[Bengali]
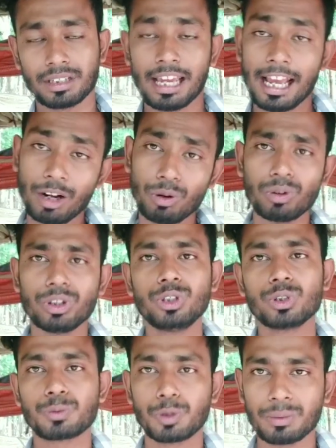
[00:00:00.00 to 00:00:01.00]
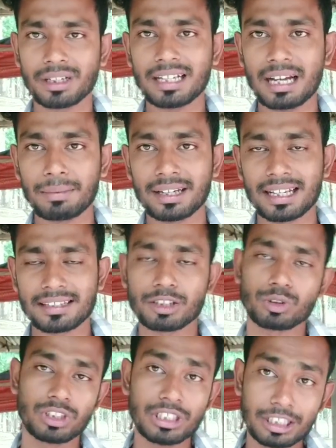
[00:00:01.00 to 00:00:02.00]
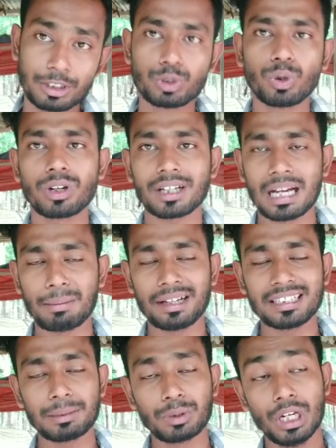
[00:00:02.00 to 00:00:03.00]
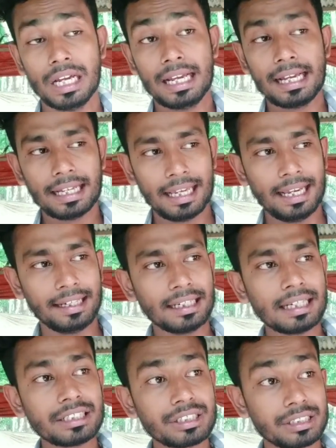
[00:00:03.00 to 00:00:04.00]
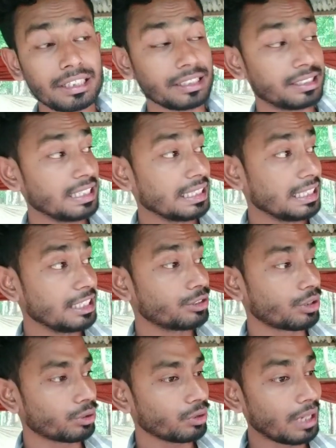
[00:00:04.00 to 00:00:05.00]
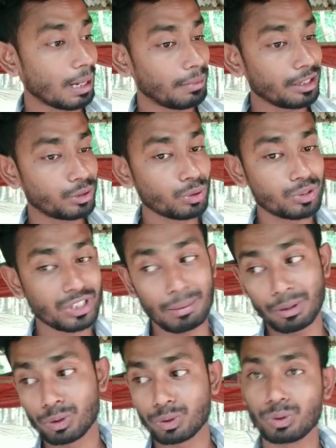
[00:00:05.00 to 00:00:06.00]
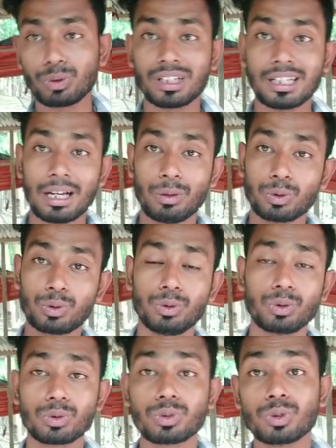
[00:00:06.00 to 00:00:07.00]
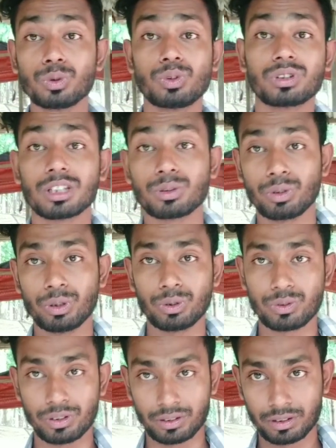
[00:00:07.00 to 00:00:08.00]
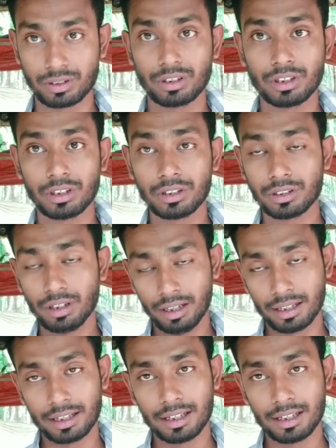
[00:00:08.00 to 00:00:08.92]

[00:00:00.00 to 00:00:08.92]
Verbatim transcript: এখন হিউজ পরিমাণ খামারি আছে দিন দিন জোর খামারি যেমন এটা ঠিক দিন দিন যত খামারি জুটছে আবার নতুন করে নতুন করে উদ্যোক্তা তৈরি হচ্ছে হ্যাঁ